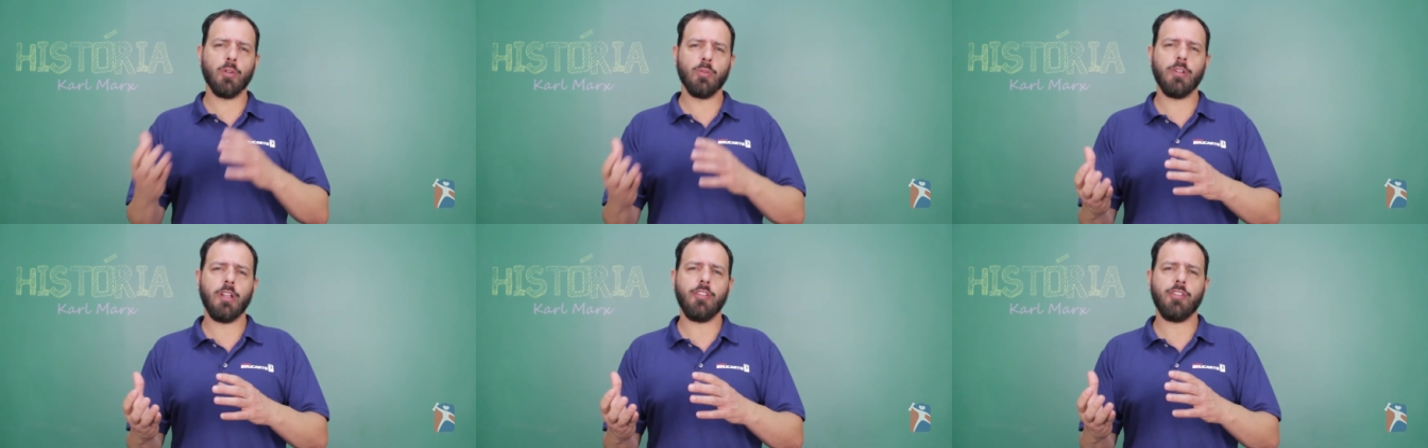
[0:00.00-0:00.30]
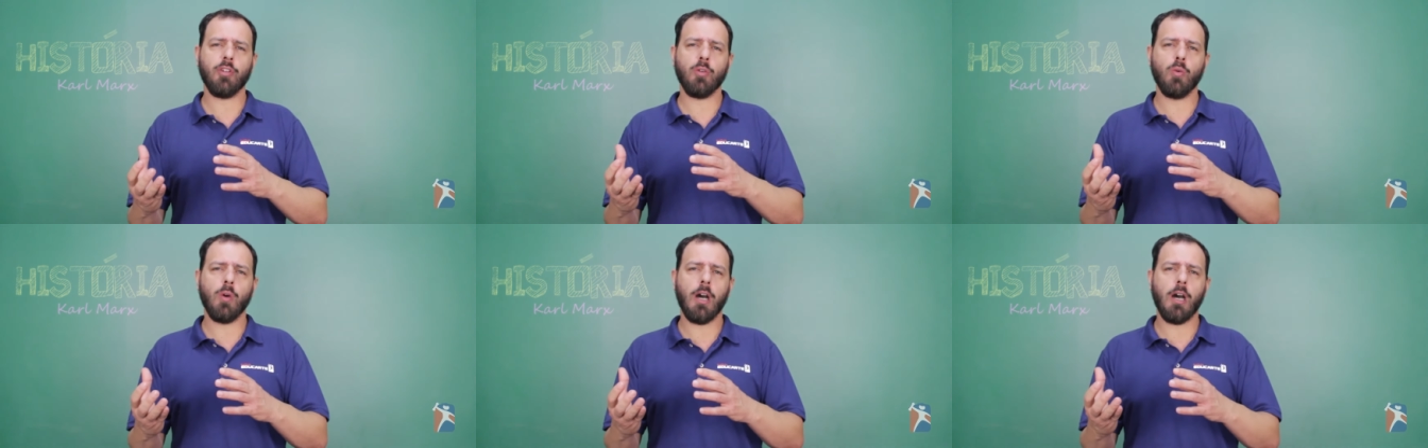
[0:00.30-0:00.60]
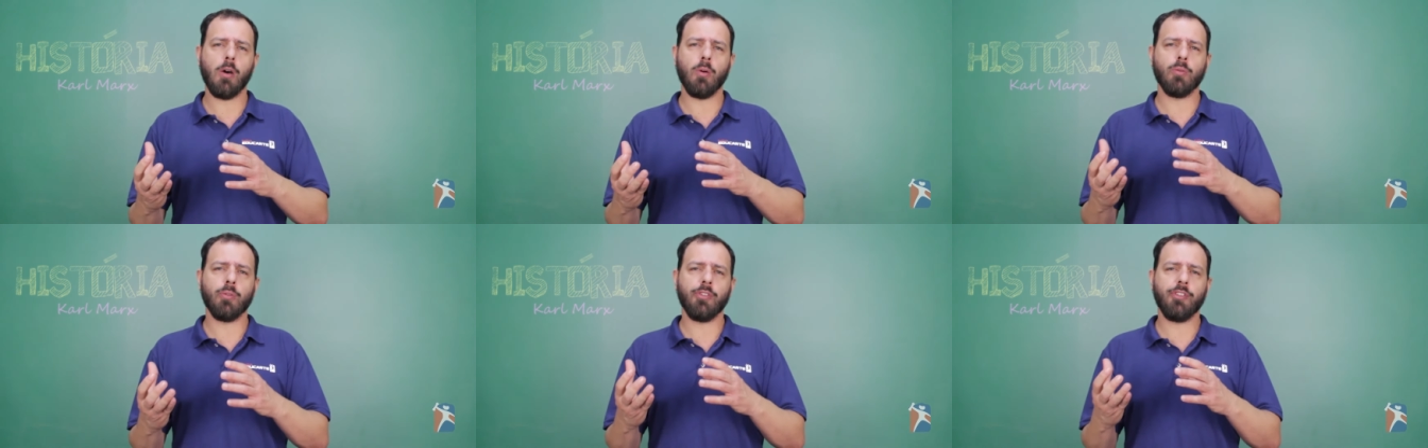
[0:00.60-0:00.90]
tão
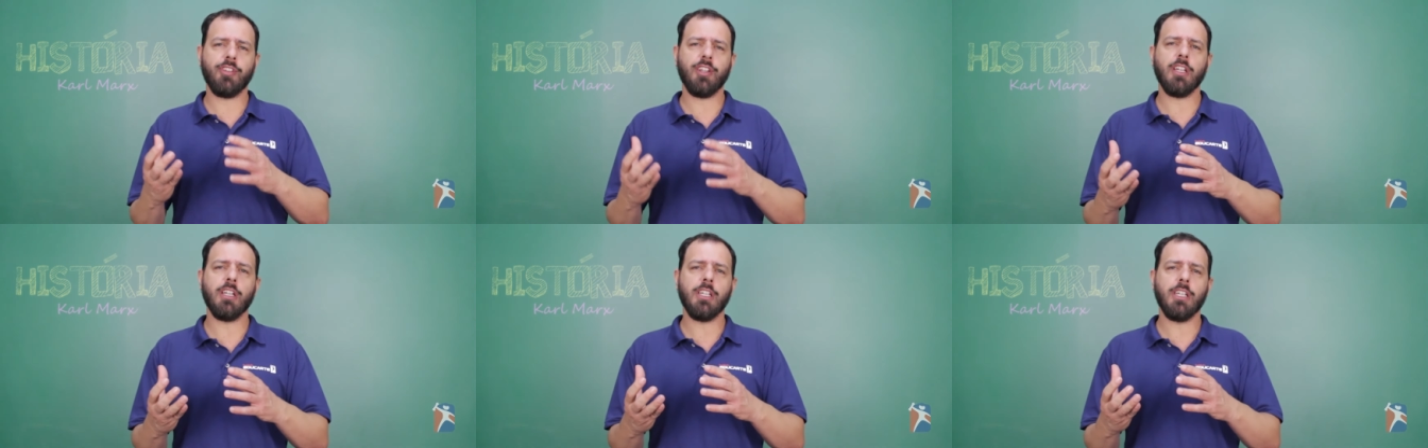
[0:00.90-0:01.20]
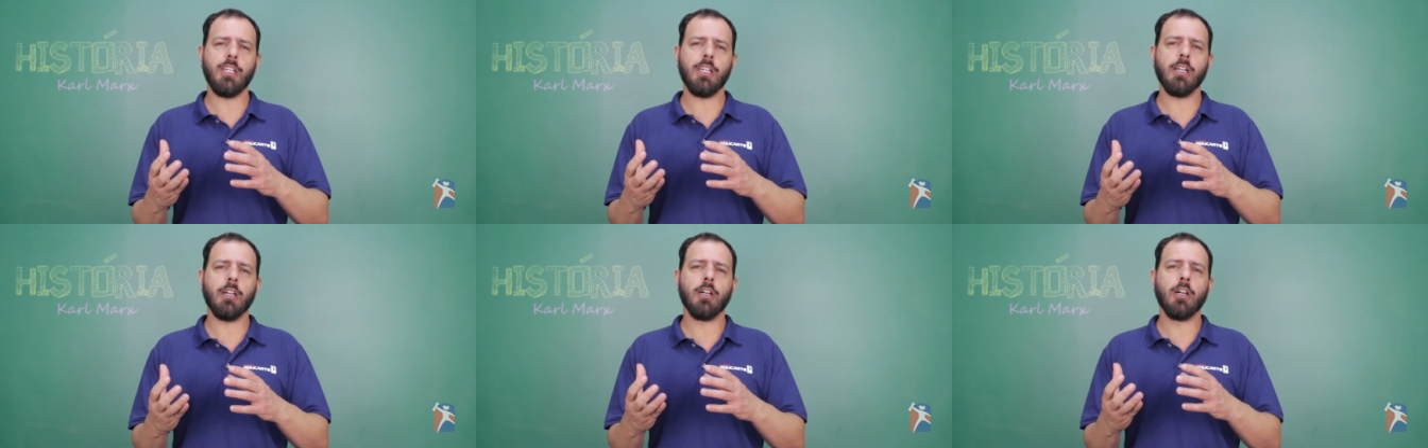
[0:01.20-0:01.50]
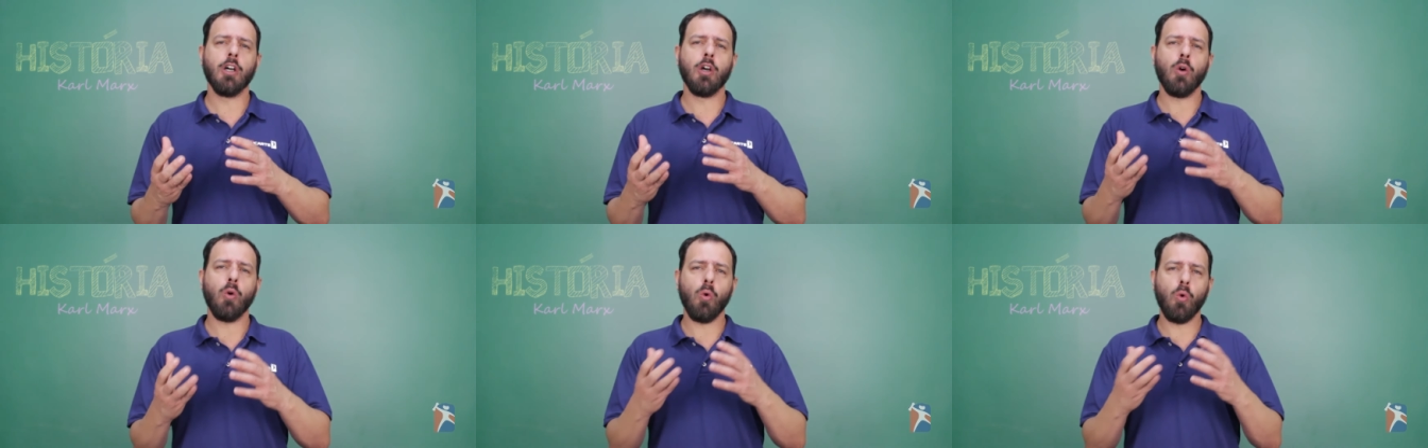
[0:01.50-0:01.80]
desigual
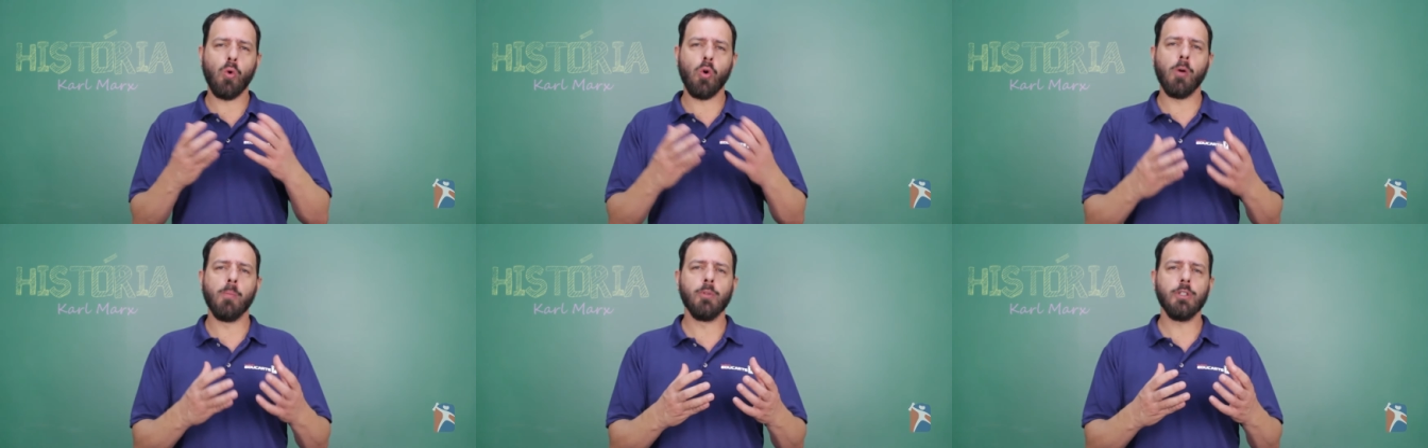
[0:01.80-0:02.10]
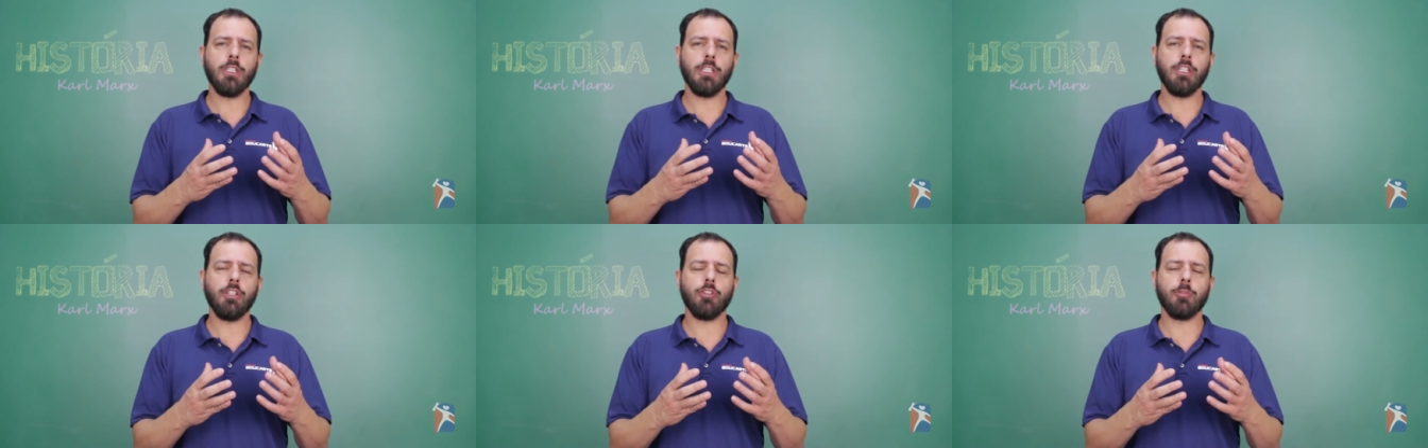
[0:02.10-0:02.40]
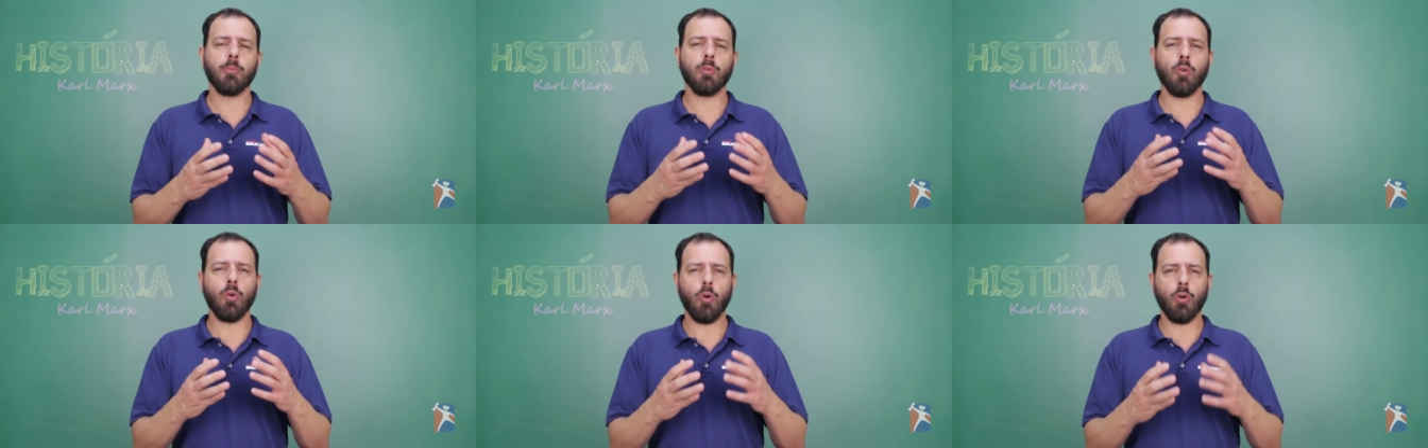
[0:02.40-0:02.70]
seria o
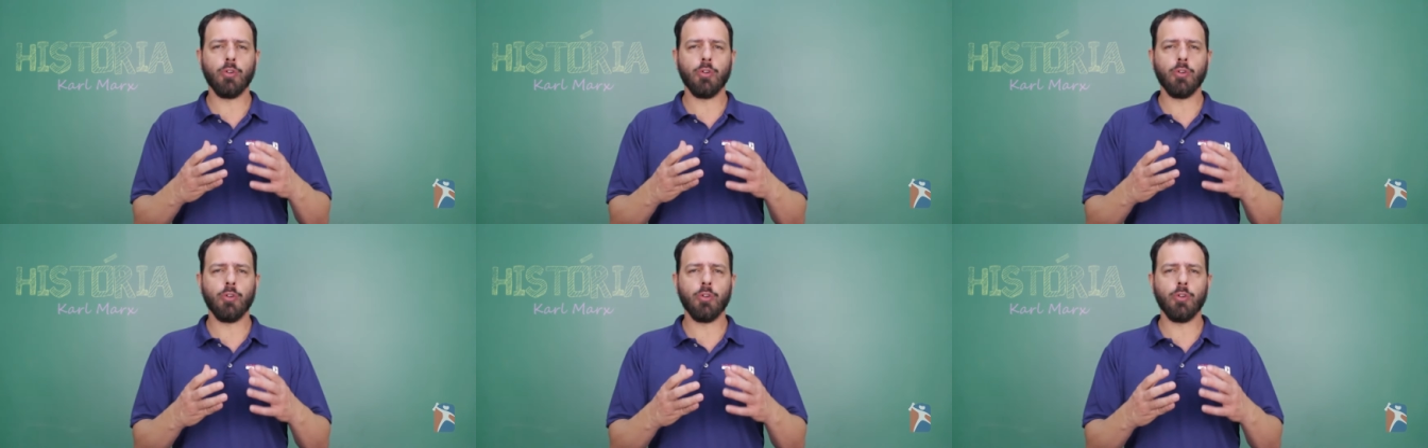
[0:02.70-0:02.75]
comunismo,